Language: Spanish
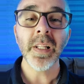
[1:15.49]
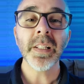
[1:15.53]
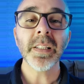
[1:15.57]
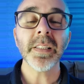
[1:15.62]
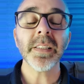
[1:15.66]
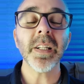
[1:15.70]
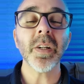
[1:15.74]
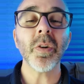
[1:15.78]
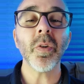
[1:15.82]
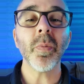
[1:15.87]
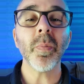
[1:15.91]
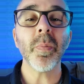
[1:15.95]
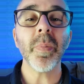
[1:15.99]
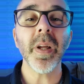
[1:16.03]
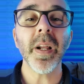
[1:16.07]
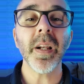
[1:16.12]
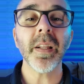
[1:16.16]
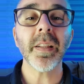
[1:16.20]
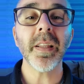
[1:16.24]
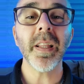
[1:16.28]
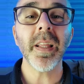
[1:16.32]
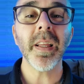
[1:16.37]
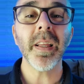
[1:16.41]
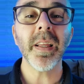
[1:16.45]
se
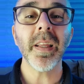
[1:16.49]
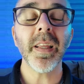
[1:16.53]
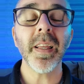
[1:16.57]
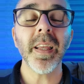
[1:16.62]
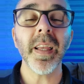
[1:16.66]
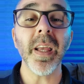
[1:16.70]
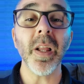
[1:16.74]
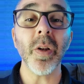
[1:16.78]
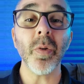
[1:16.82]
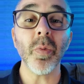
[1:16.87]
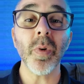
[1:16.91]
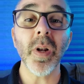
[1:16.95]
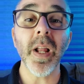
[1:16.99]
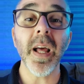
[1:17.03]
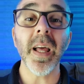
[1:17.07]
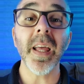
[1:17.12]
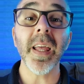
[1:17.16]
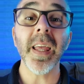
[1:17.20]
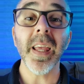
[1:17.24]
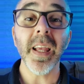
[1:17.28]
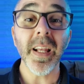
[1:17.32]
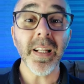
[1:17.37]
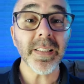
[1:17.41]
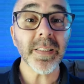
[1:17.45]
convierte en una
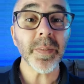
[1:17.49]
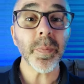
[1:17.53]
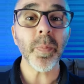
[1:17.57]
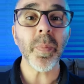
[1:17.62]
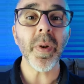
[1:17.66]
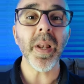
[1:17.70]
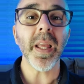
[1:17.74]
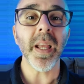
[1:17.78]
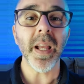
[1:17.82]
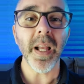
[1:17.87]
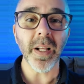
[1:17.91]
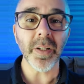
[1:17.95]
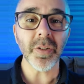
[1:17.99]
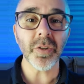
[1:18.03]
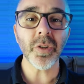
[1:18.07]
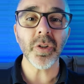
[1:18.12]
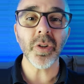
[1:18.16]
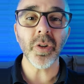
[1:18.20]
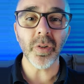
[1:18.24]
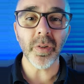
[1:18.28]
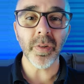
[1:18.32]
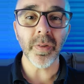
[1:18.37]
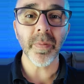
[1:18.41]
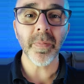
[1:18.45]

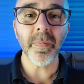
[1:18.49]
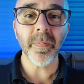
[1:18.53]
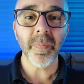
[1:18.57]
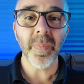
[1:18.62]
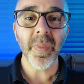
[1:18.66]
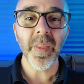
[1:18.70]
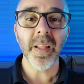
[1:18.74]
explicación